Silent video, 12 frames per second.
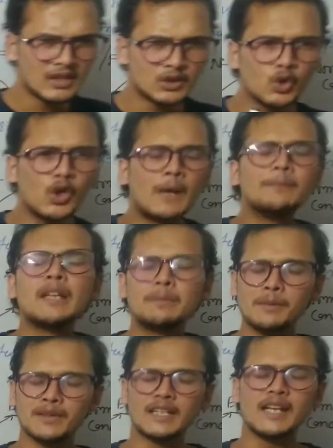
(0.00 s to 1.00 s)
तो हमने अभी
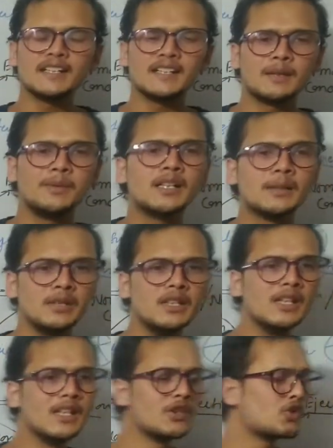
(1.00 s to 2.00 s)
बताया कि कभी कभी
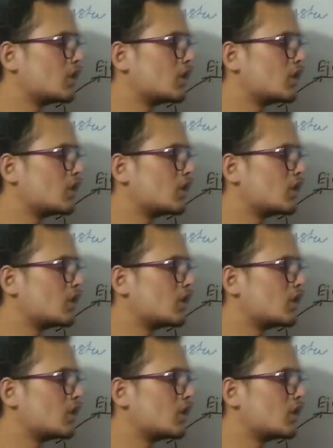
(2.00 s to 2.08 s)
जो